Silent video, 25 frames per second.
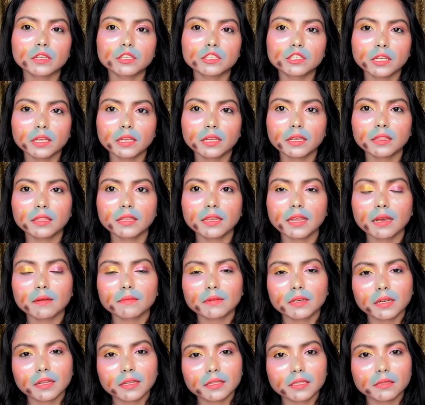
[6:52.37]
সেক্ষেত্রে
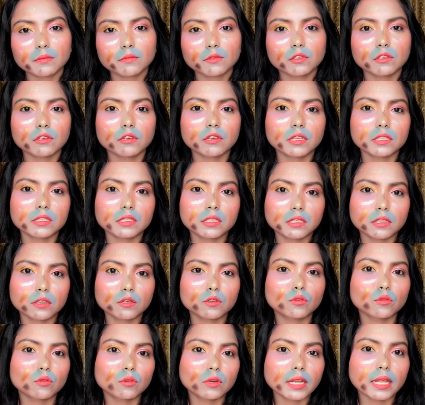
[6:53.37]
আমার কাছে মনে হয় যে এটা
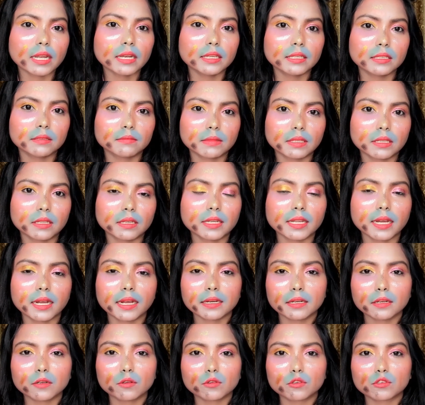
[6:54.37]
টোটালি মানে
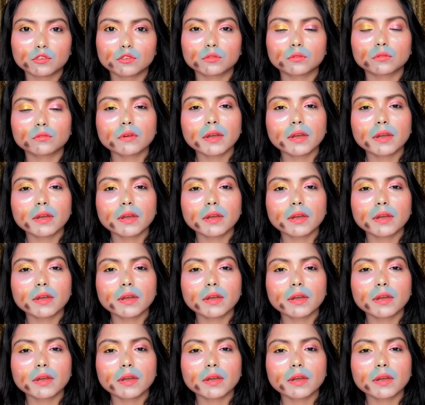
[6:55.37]
টাকাটা নষ্ট